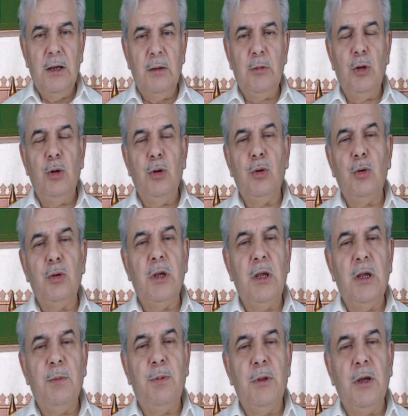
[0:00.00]
Ama önünde
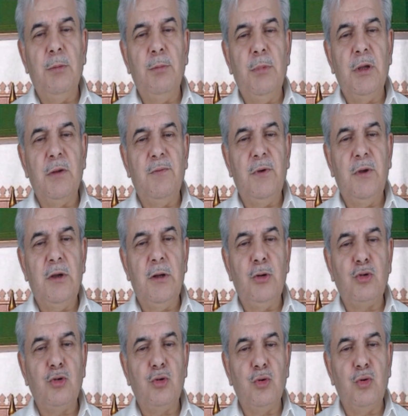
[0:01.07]
yapılan bir
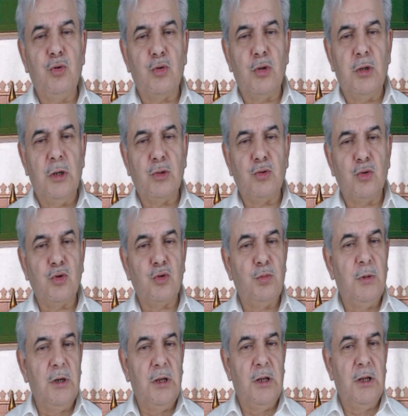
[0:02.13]
fiili sükutla,
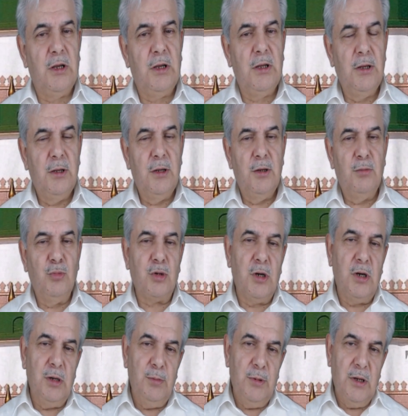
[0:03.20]
susma ile
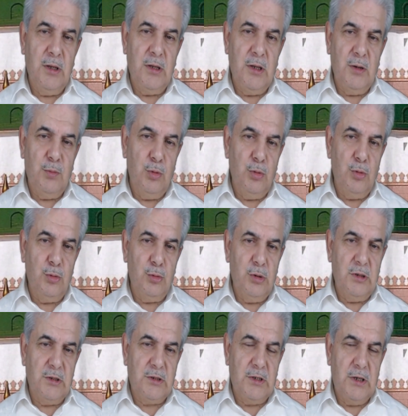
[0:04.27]
mukabelede bulundu
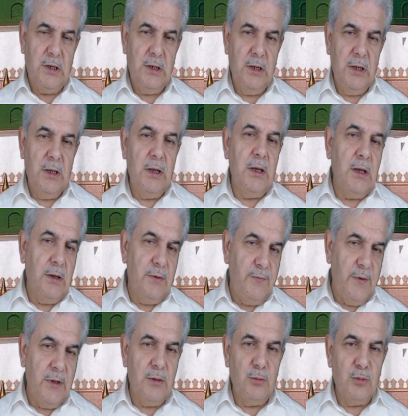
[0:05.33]
ise
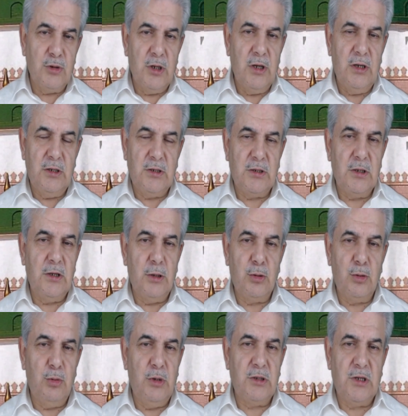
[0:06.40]
Efendimiz
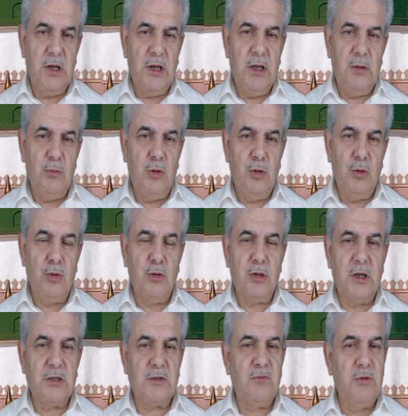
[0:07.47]
Aleyhisselatü Vesselam onu
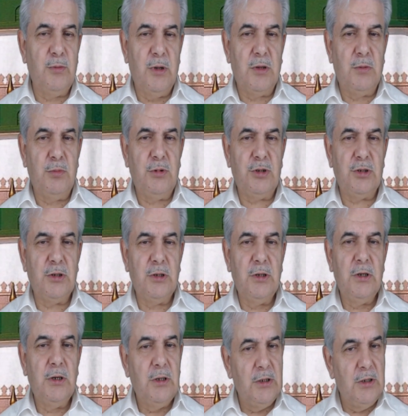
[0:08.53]
tasvip etmiş,
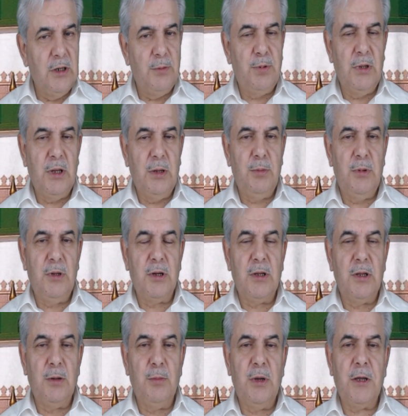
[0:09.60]

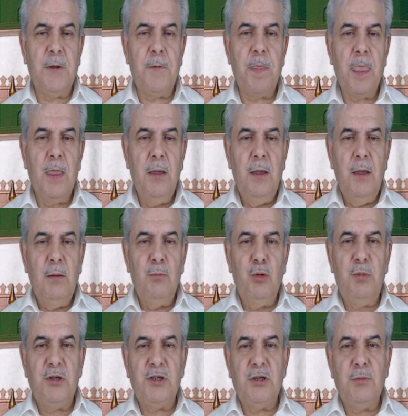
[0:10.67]
yapılabilir demek.
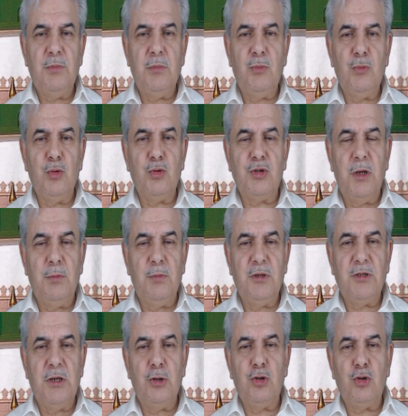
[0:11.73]
Bu bizim
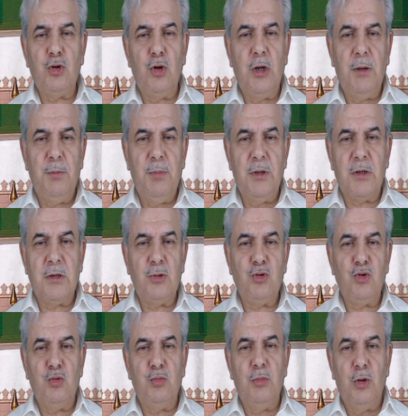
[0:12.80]
Türkçemize şöyle bir
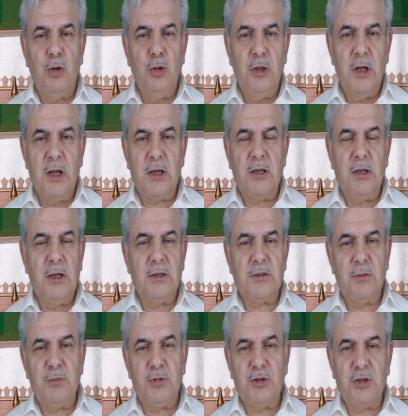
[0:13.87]
cümle olarak
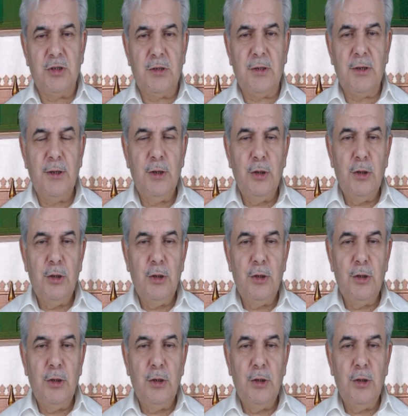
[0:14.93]
yansımıştır.